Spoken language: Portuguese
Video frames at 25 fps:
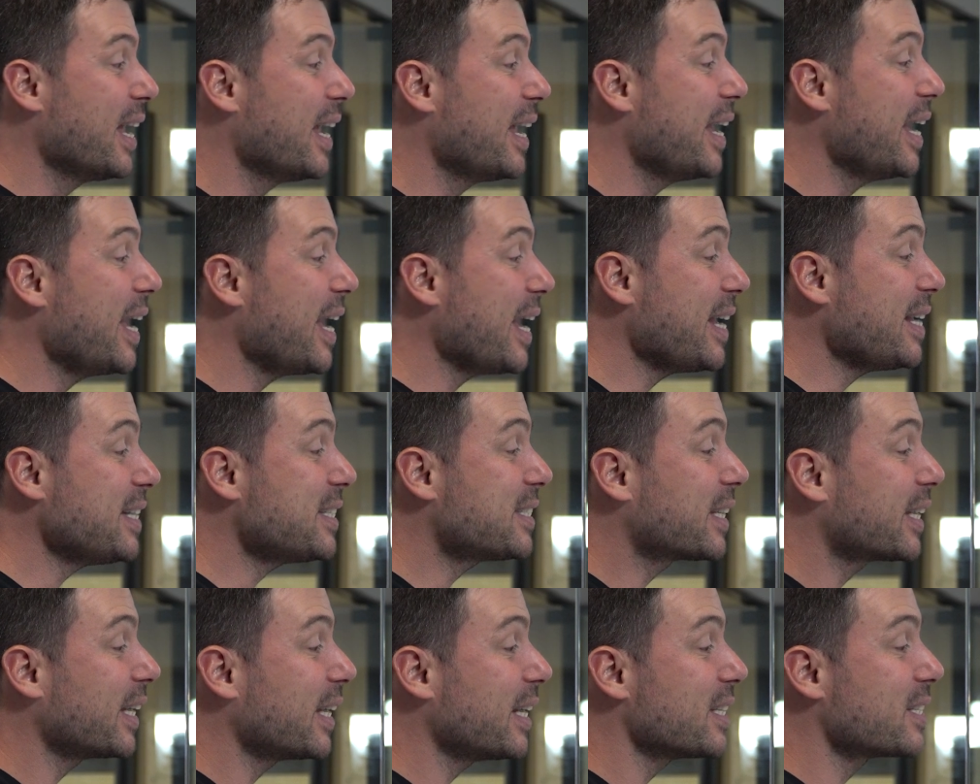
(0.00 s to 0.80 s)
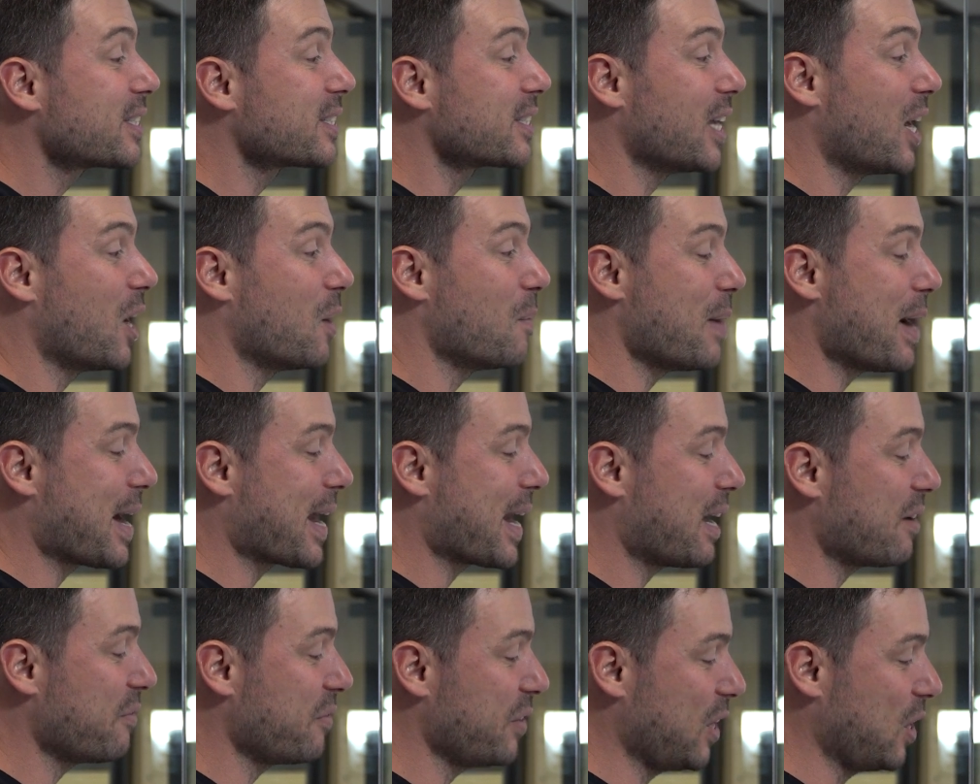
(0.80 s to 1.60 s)
Inscrição
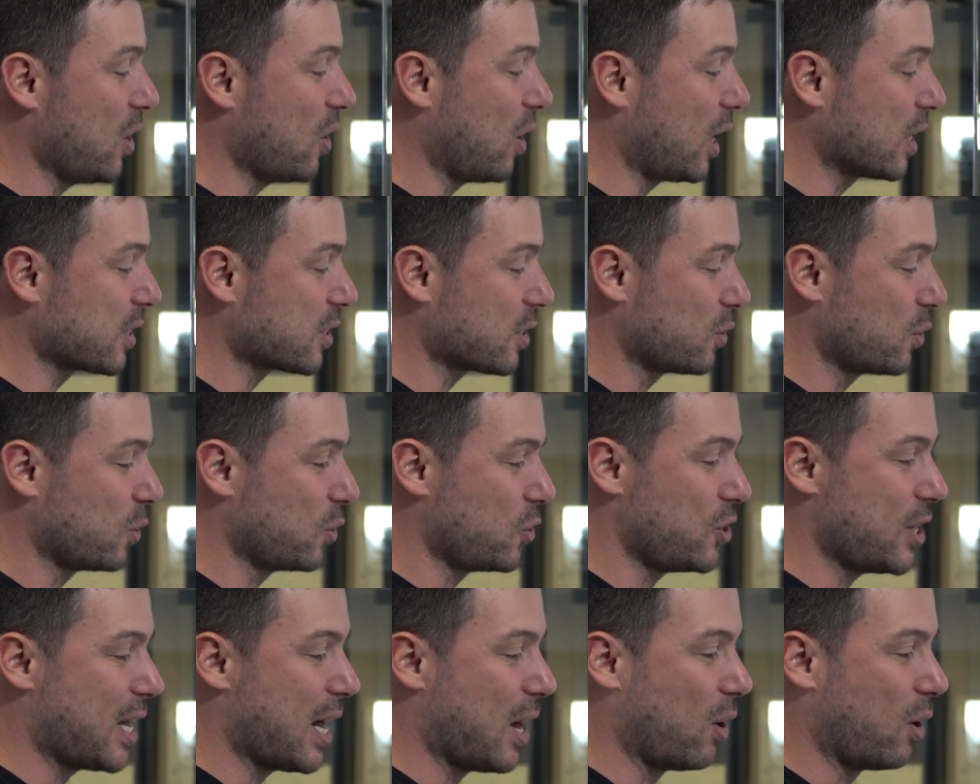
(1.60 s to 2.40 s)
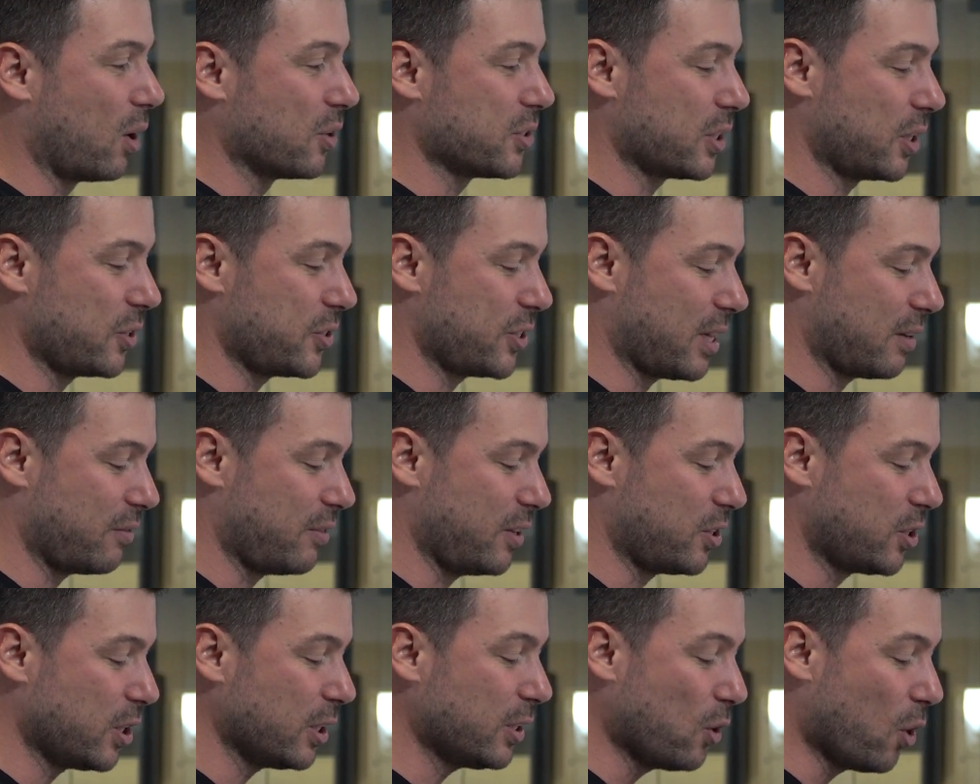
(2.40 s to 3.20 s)
maravilhosa do dia 11 ao dia
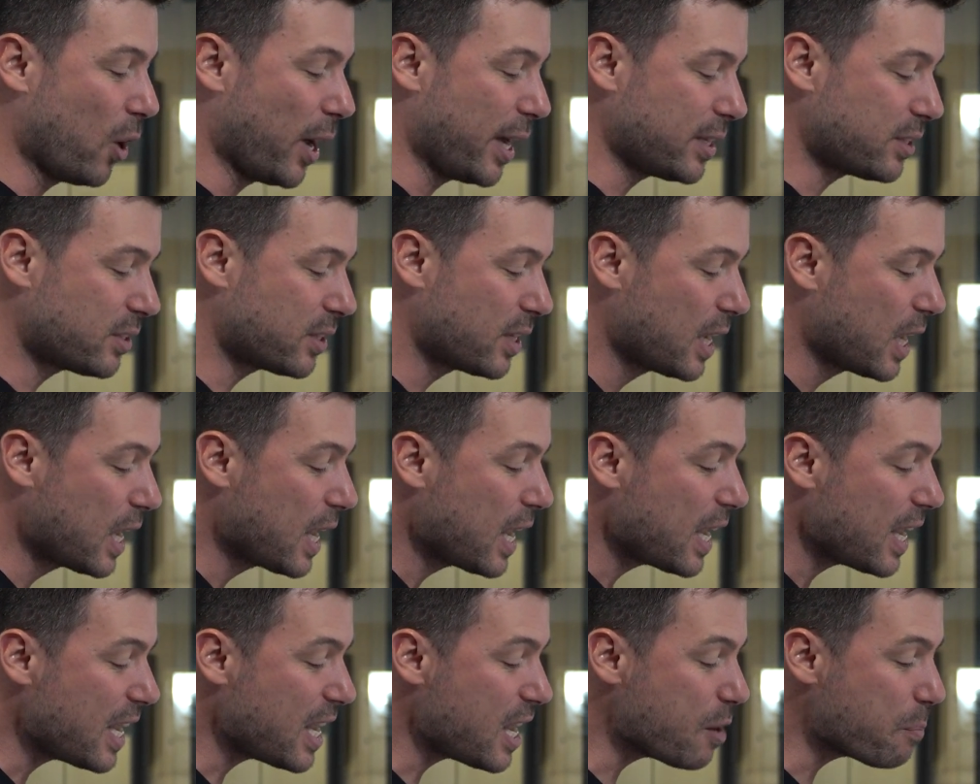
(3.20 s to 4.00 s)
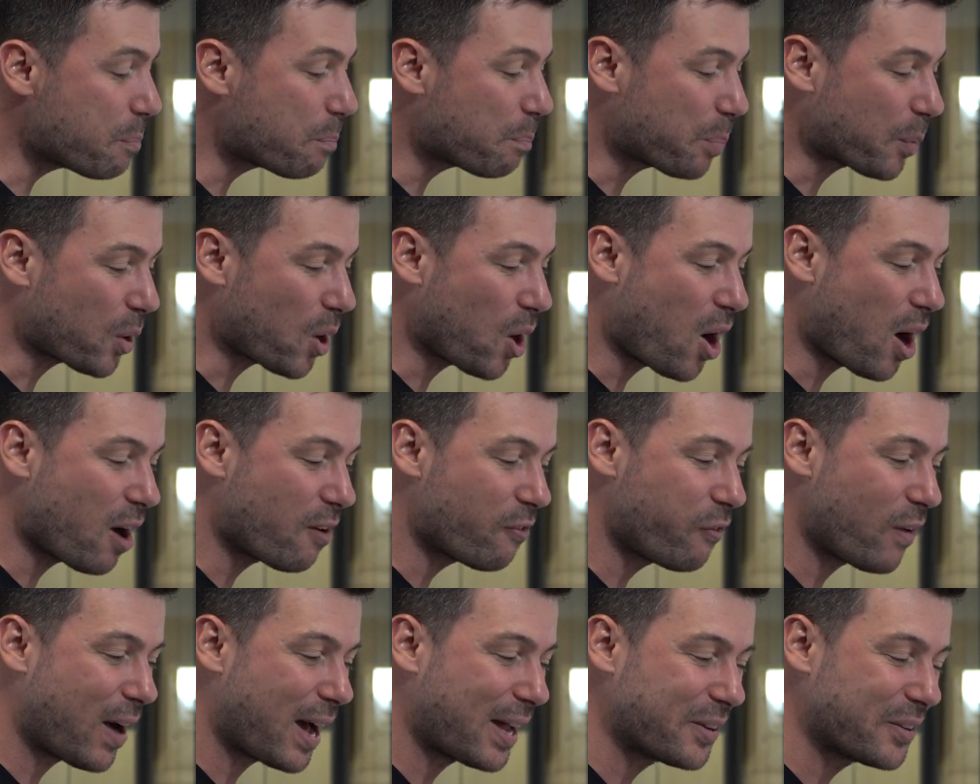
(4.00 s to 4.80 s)
22 e
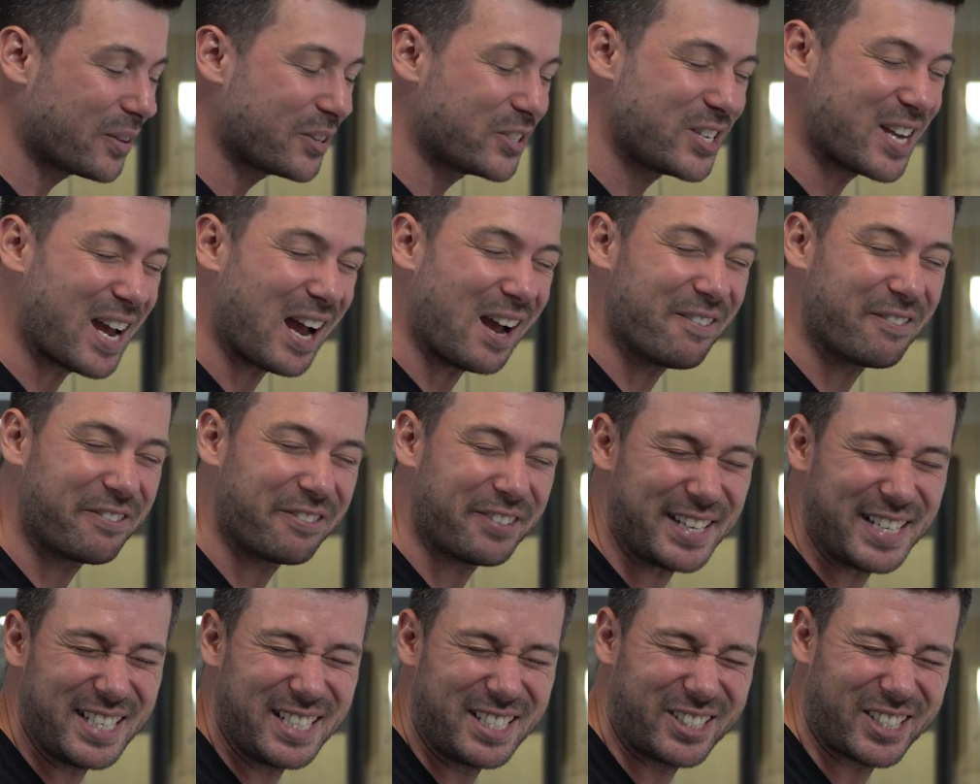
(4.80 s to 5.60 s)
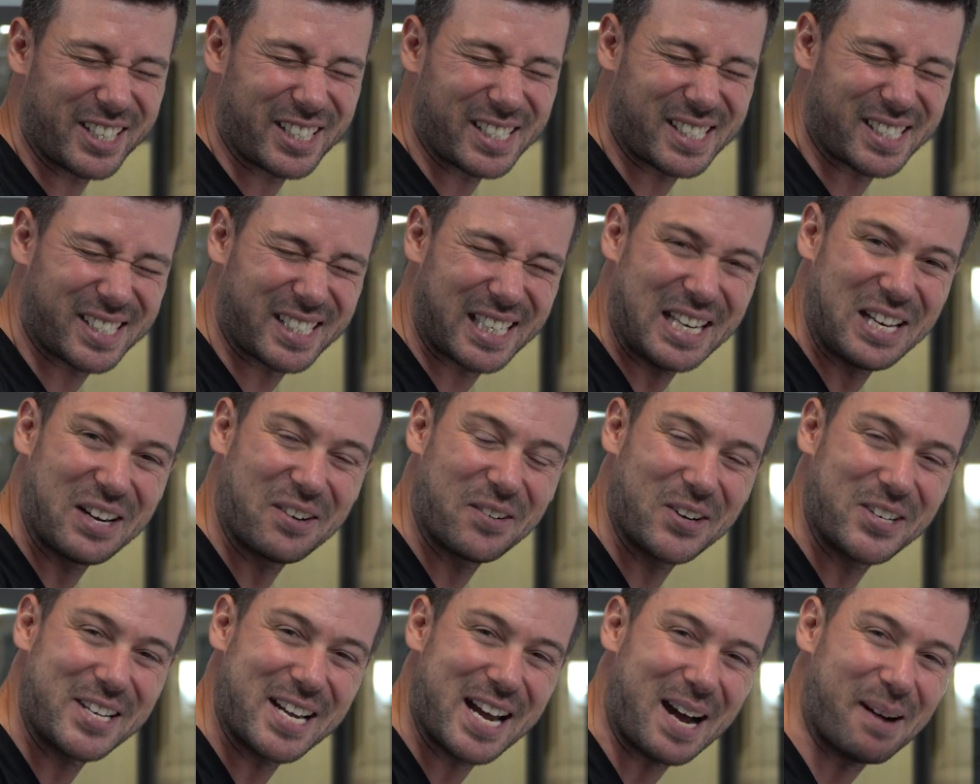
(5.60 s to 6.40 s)
prova no dia
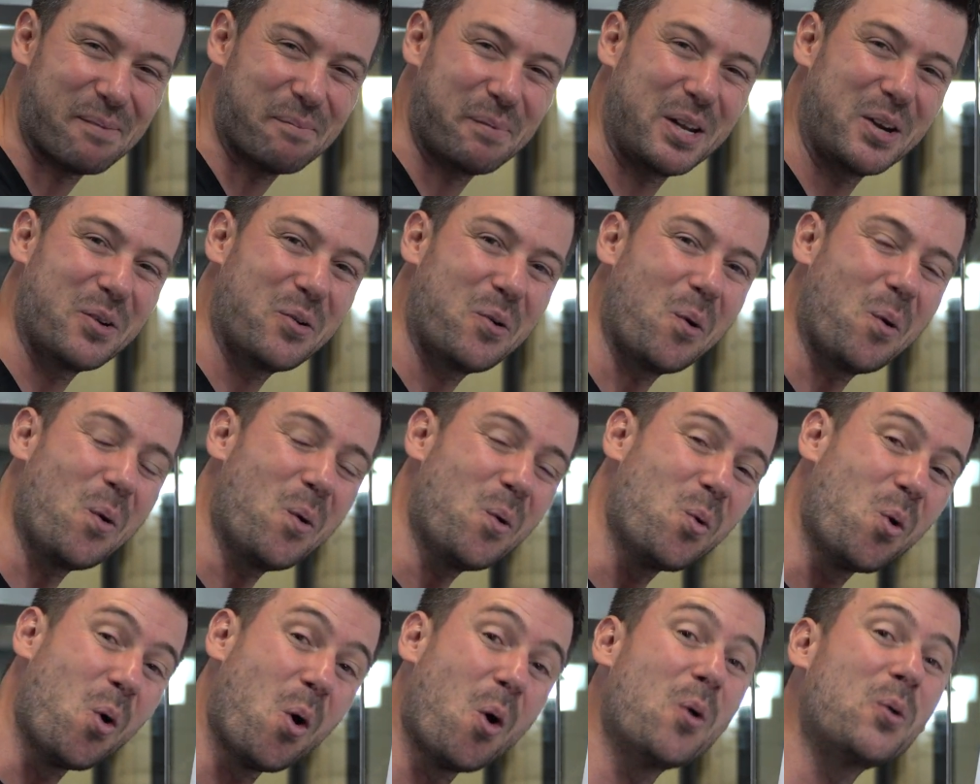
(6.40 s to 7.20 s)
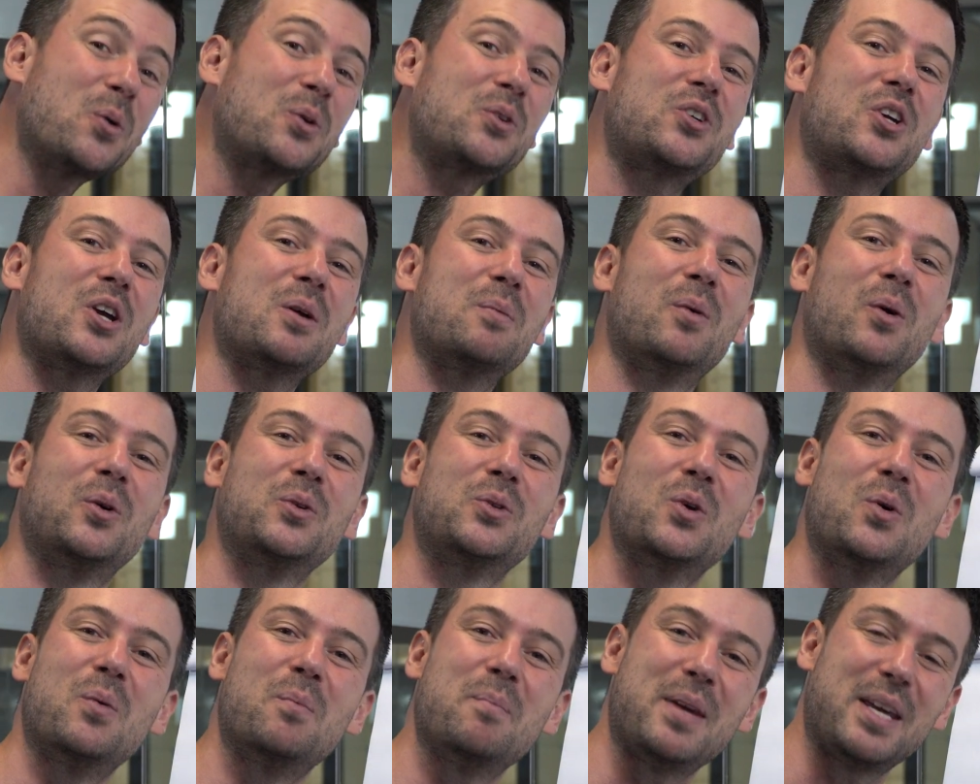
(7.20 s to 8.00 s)
25 de abril, o último
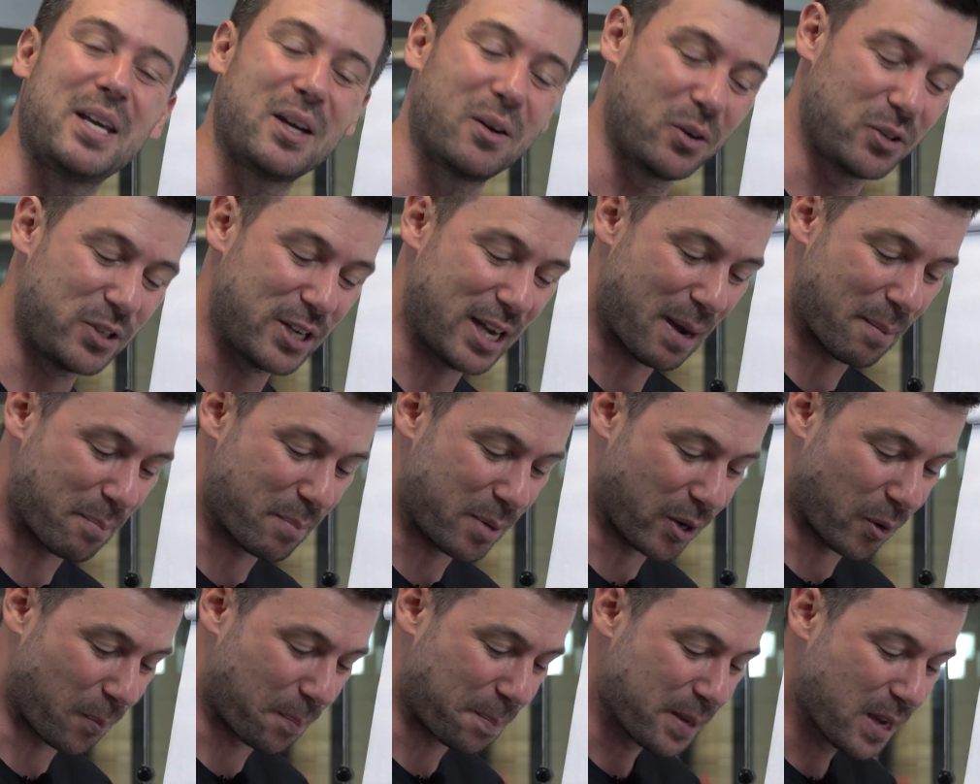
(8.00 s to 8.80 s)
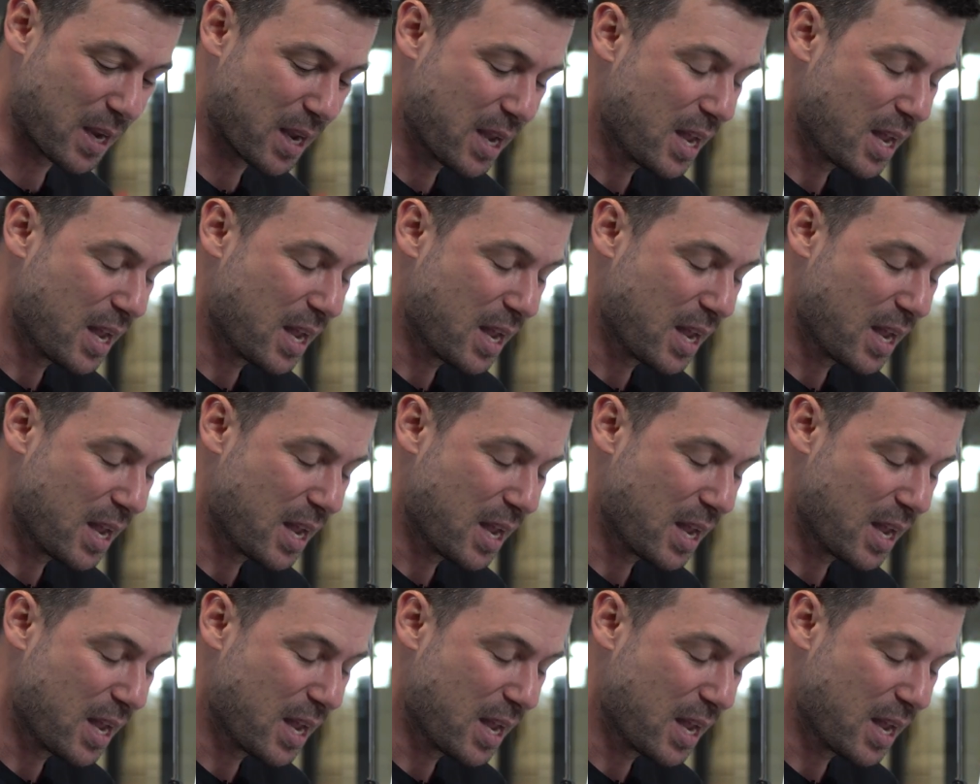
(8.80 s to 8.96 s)
domingo de abril.